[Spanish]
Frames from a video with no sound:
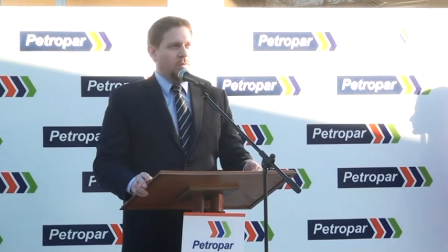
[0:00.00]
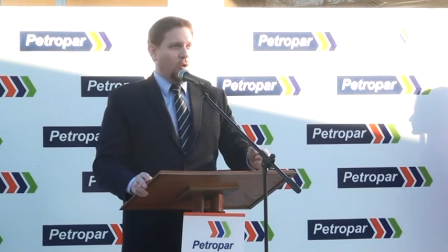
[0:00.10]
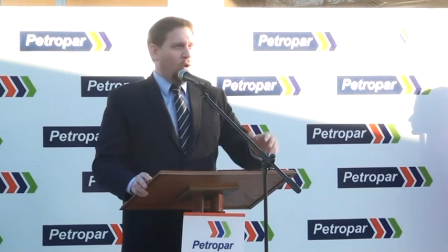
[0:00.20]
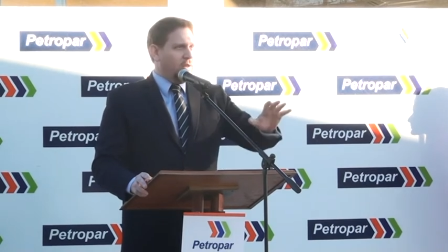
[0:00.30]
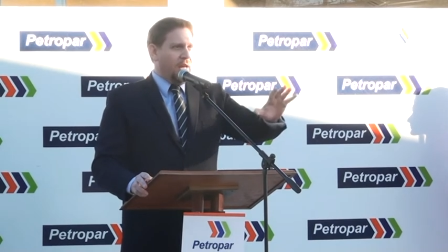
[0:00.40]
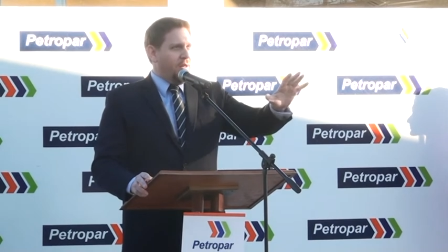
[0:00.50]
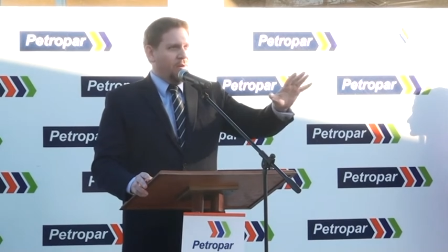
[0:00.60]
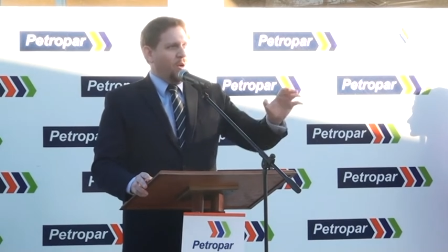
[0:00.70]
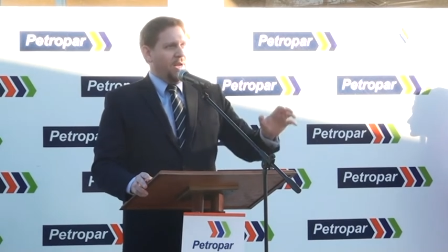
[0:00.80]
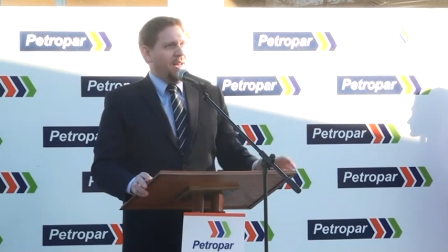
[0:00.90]
Todos
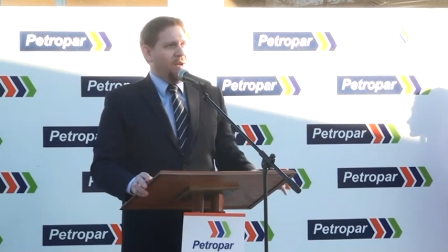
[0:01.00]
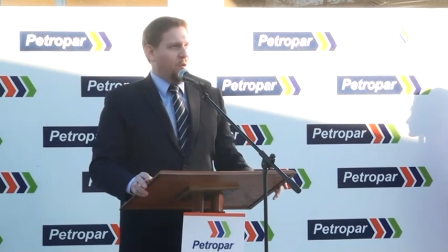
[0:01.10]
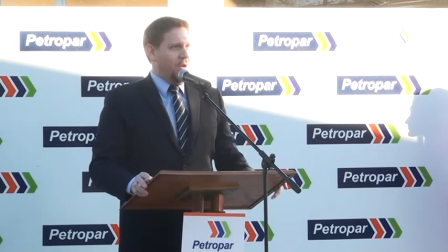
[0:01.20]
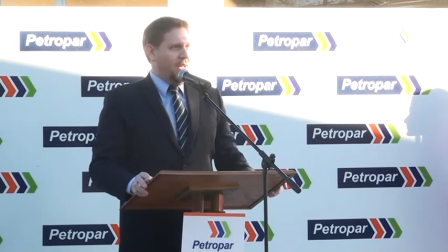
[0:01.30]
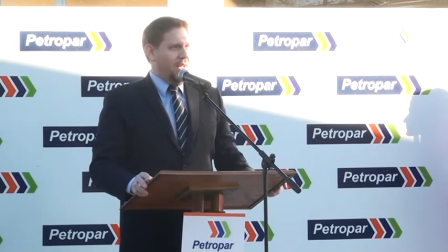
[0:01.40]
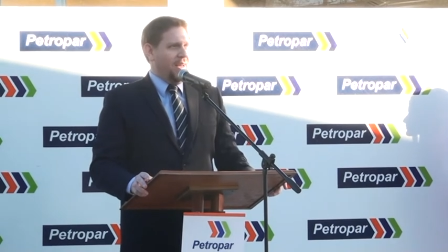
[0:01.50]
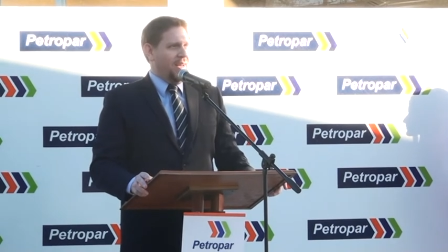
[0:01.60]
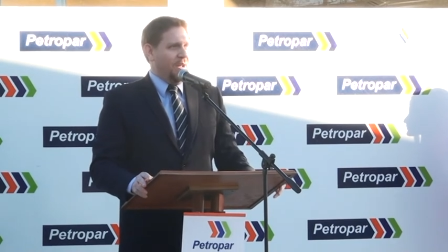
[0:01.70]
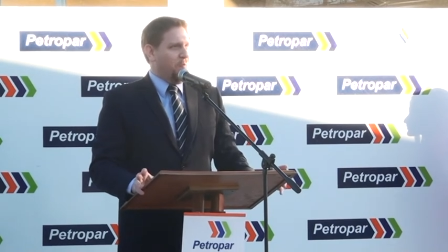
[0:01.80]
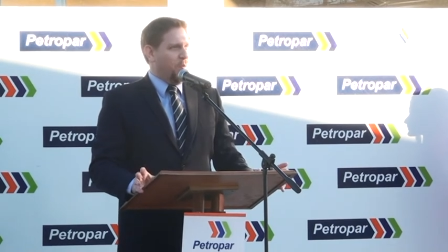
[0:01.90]
saben cuál es
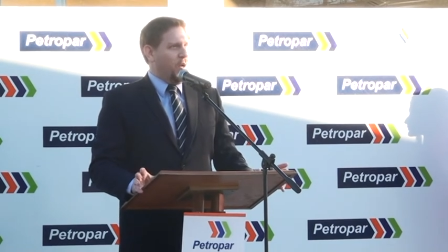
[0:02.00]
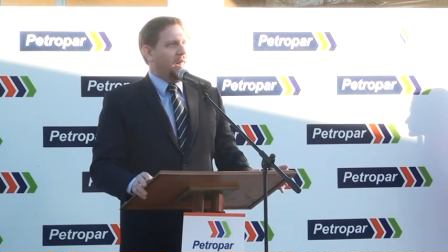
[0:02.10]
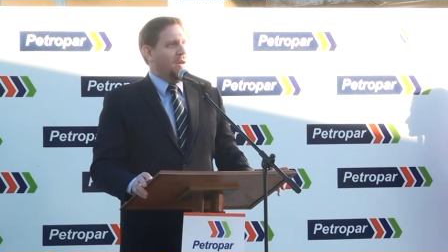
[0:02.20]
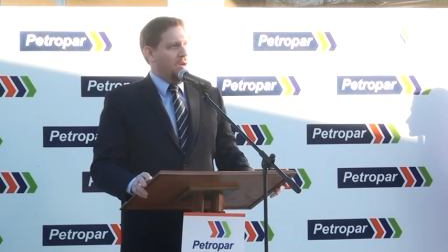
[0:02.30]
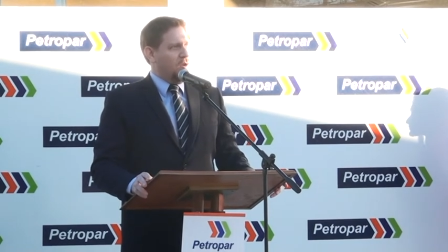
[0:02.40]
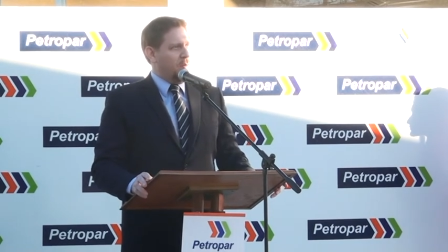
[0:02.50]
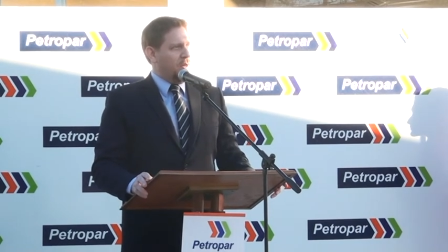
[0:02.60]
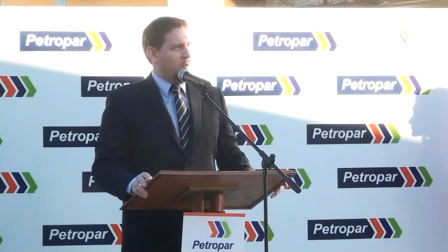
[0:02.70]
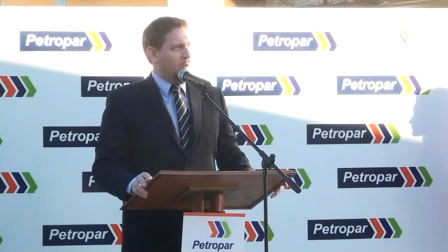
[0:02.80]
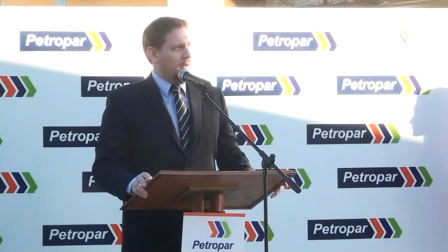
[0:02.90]
la, propuesta de valor de
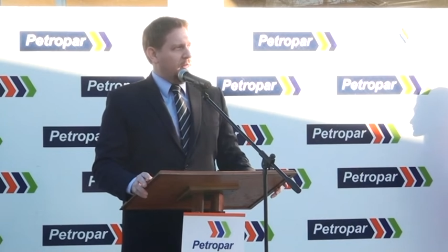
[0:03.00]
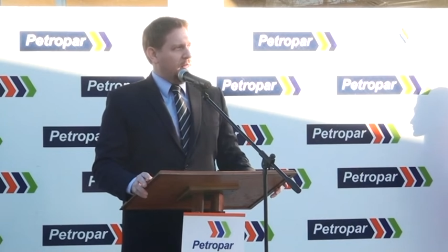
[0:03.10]
Petropar: